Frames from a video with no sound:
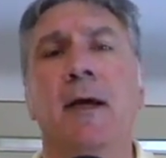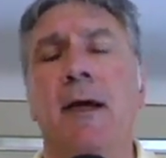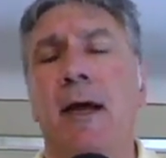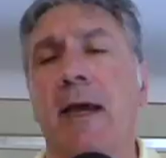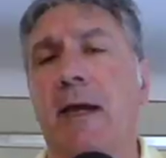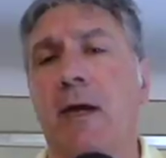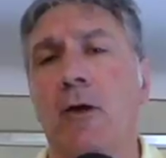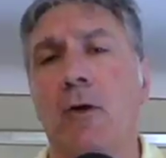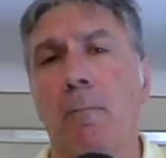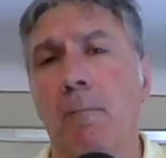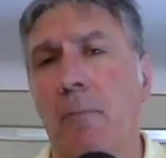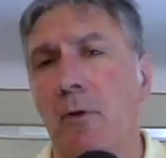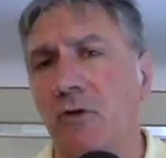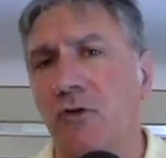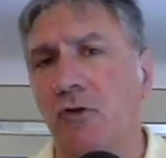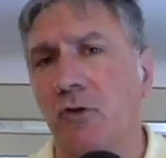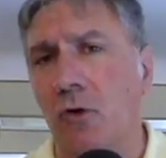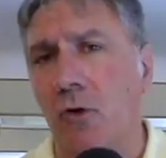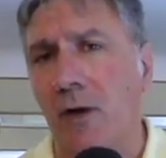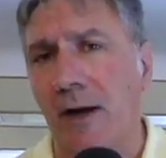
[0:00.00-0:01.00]
e che non
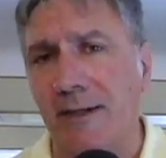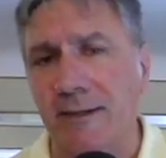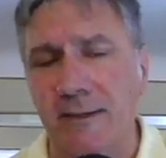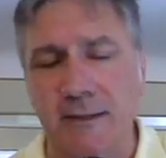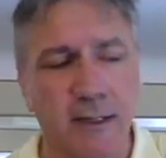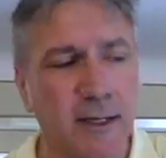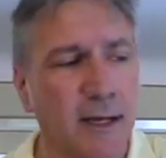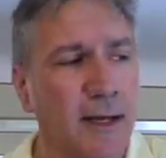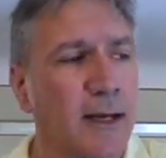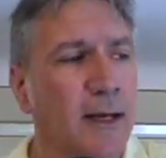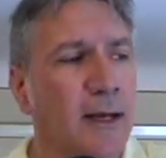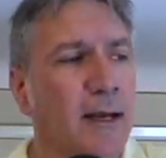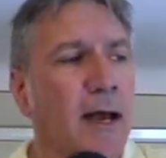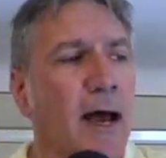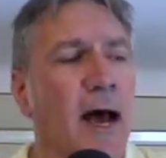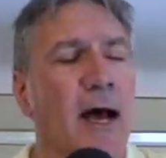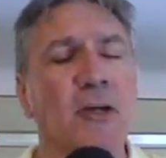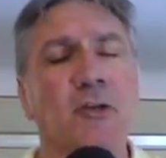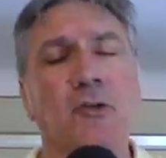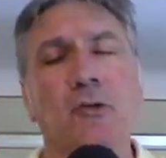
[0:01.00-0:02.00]
possono essere
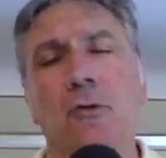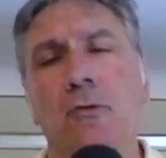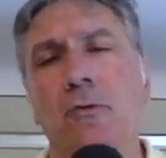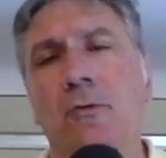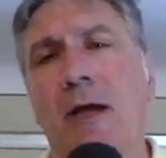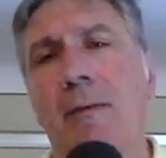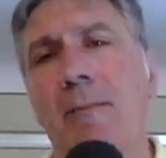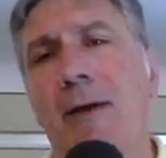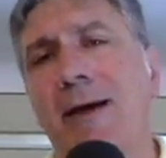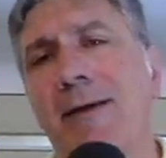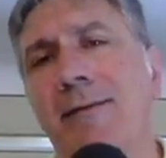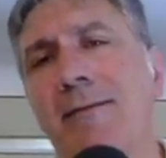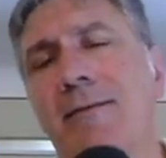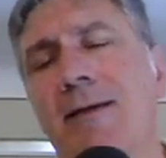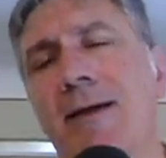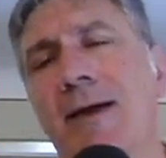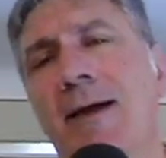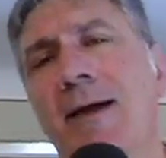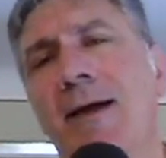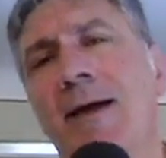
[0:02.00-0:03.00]

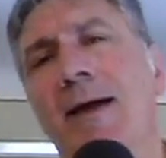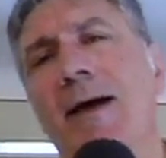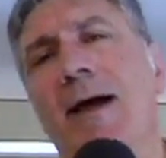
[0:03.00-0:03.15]
assolutamente